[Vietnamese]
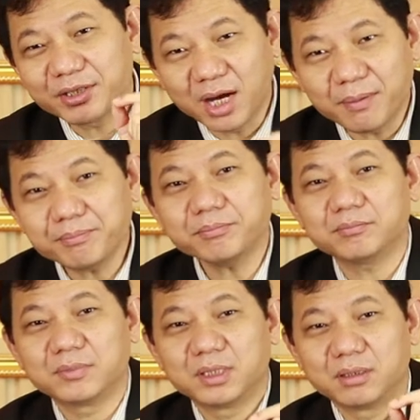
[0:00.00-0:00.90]
nhóm
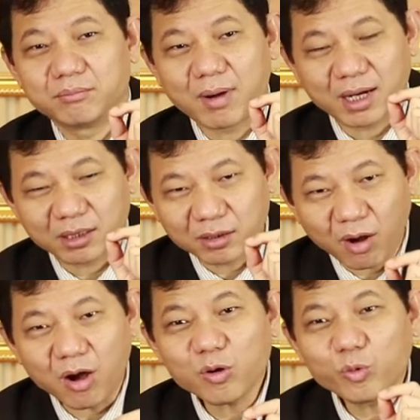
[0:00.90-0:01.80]
mà
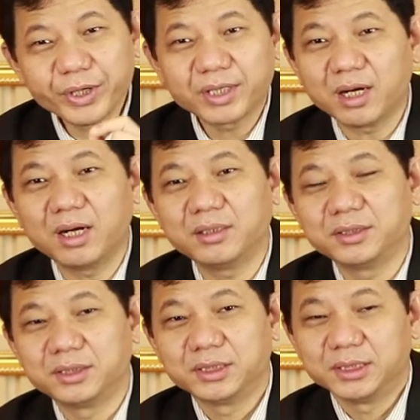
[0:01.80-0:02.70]
có nguy cơ
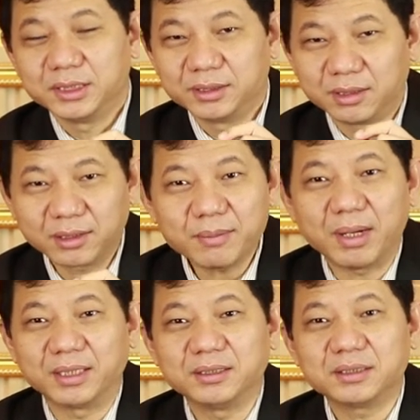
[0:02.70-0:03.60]
những cái
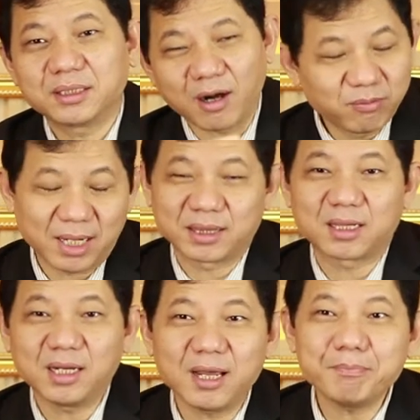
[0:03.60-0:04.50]
bệnh không lành
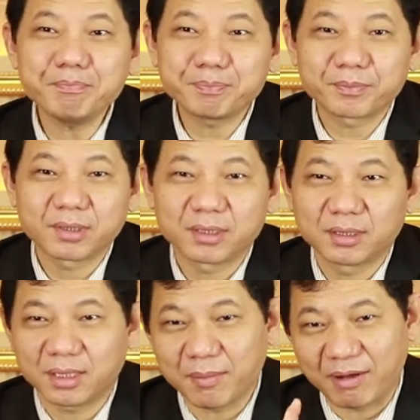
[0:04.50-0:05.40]
tính lắm
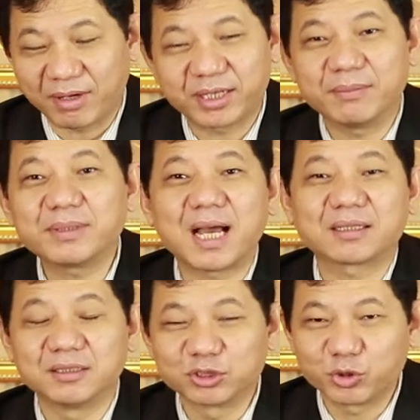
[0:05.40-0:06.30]
thì các bạn phải kiểm tra
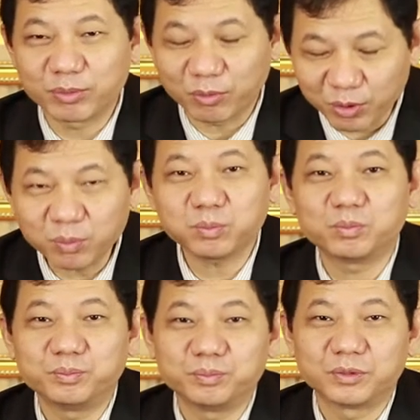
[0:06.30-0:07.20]
thường xuyên một chút
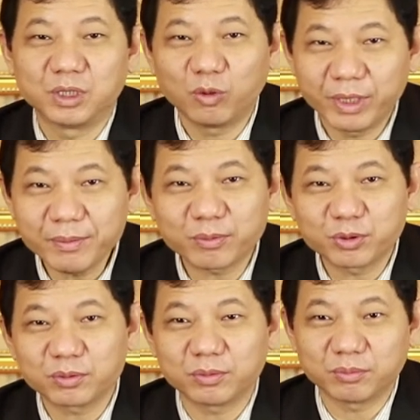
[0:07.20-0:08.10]
lưu ý một
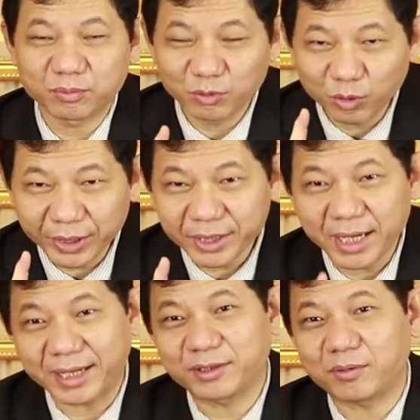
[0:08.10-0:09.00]
lưu ý
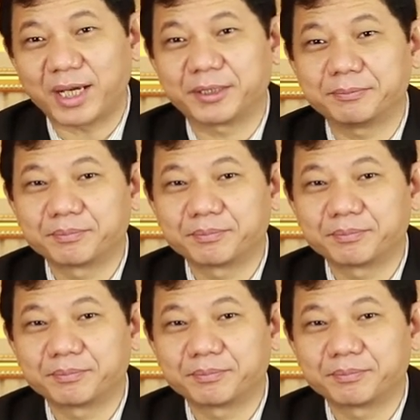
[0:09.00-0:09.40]
ngay chỗ này